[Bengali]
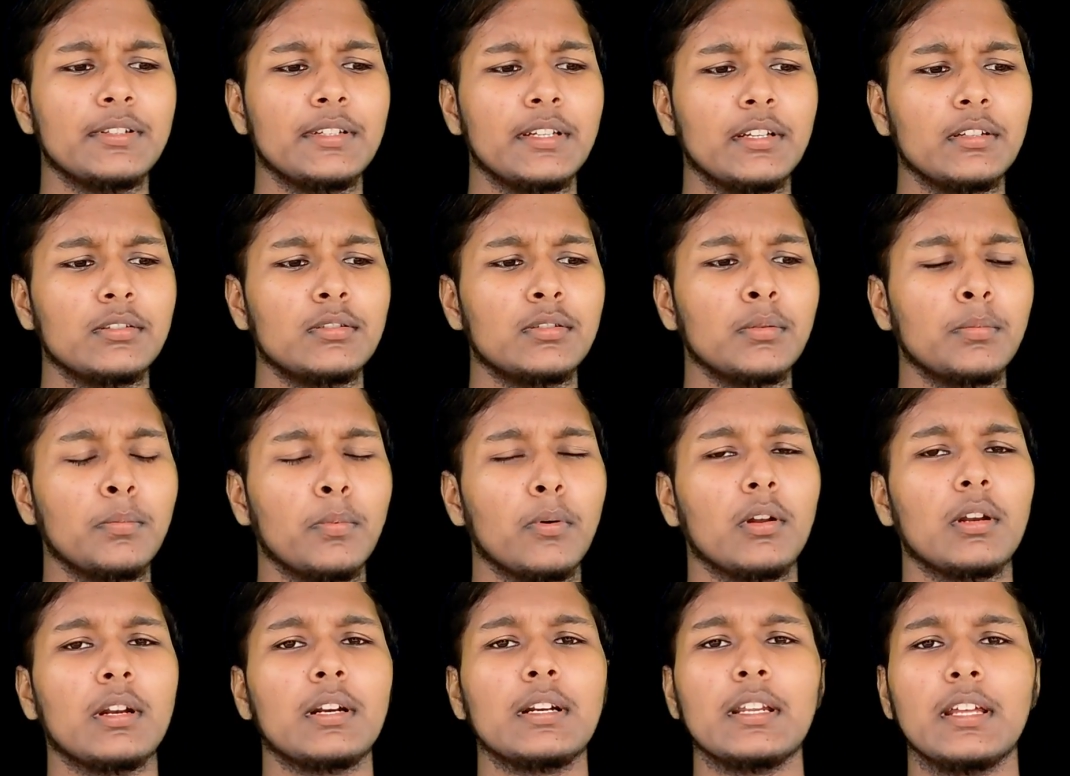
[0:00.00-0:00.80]
বেশি কিছু
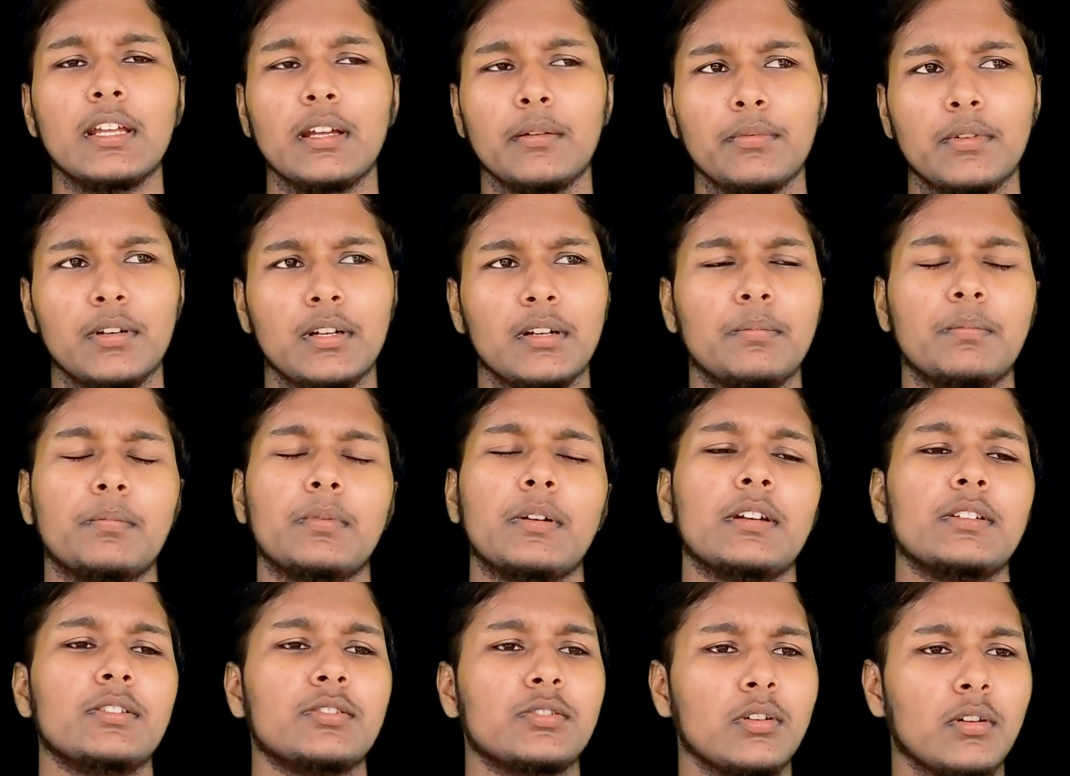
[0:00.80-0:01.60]
বলা নেই আপনারা
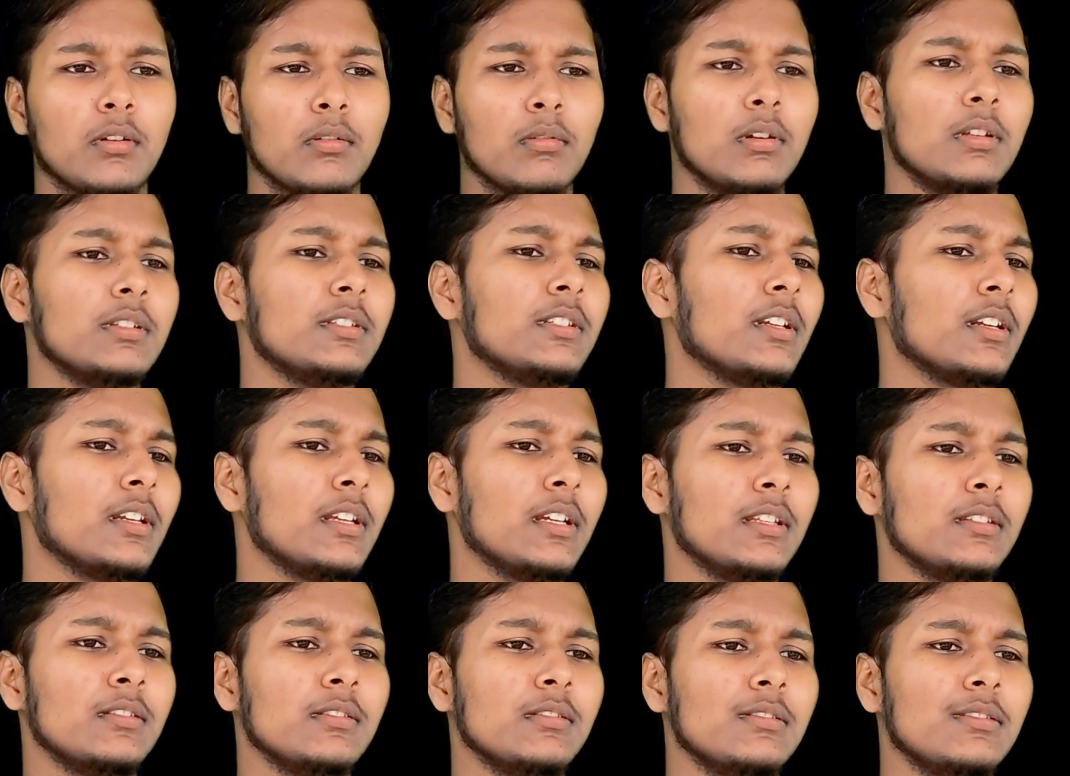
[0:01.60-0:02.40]
প্রায় সকলে
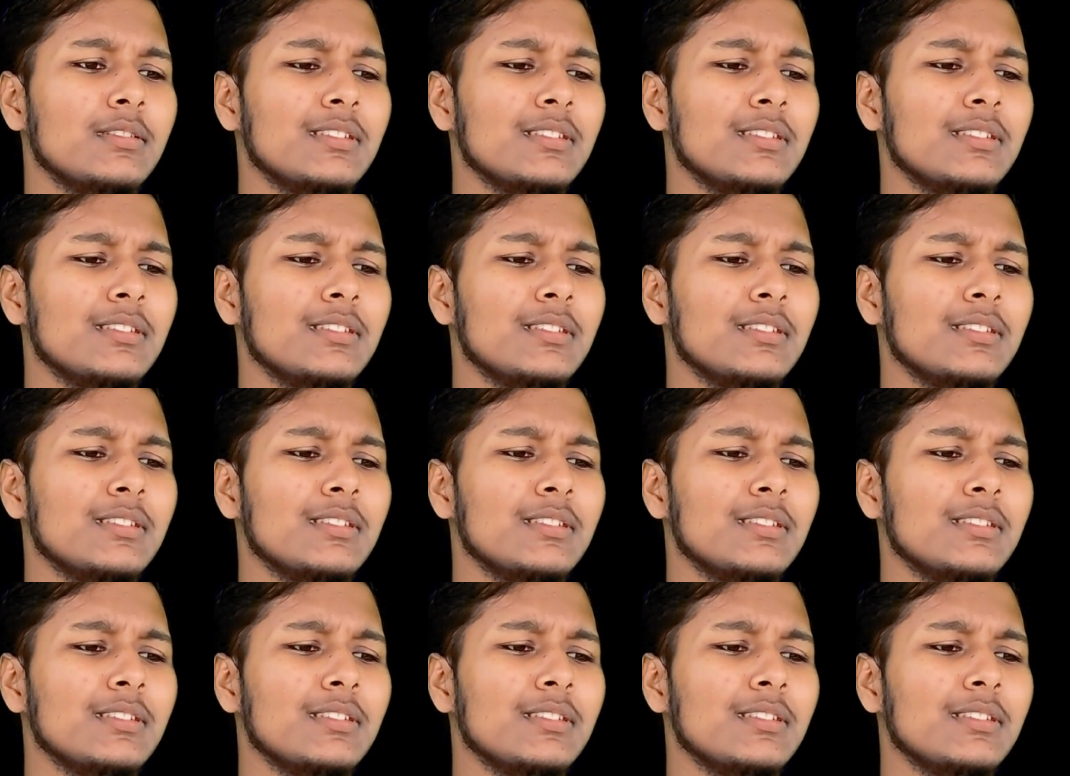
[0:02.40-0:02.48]
জানেন